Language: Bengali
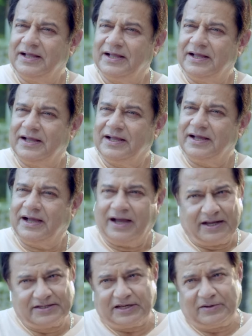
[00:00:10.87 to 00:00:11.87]
হৃদয়ও সুখী
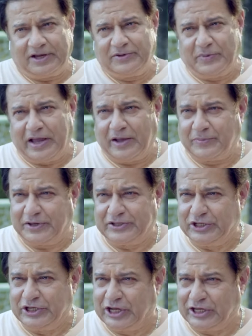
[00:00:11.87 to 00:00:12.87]
দেখুন দাদা
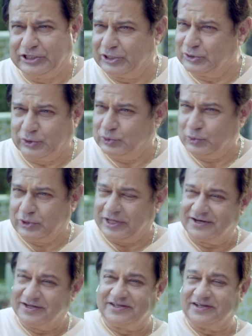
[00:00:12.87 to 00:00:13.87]
আপনার মনের ব্যথা তো আমি
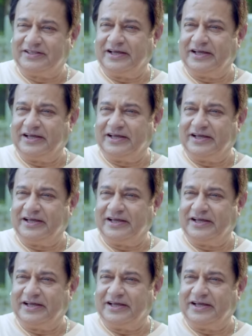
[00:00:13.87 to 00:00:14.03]
দূরে করতে